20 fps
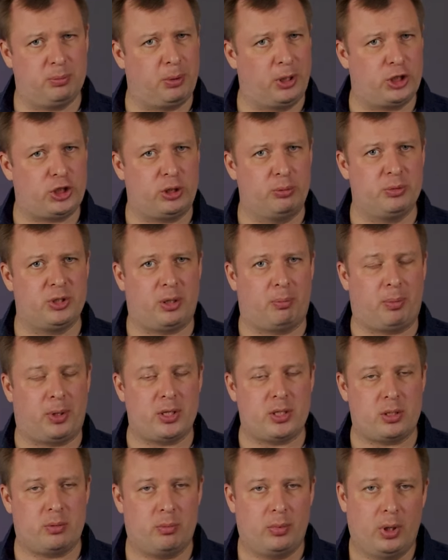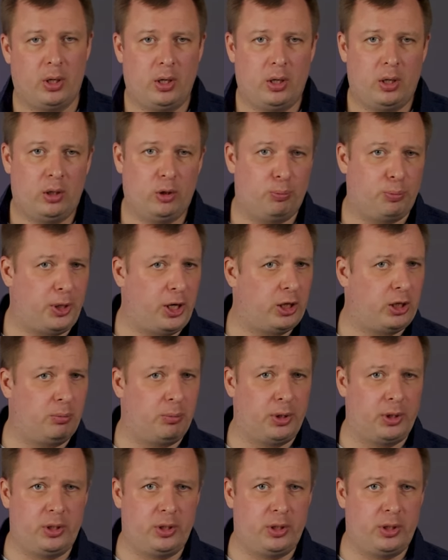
с большим запасом. Но при этом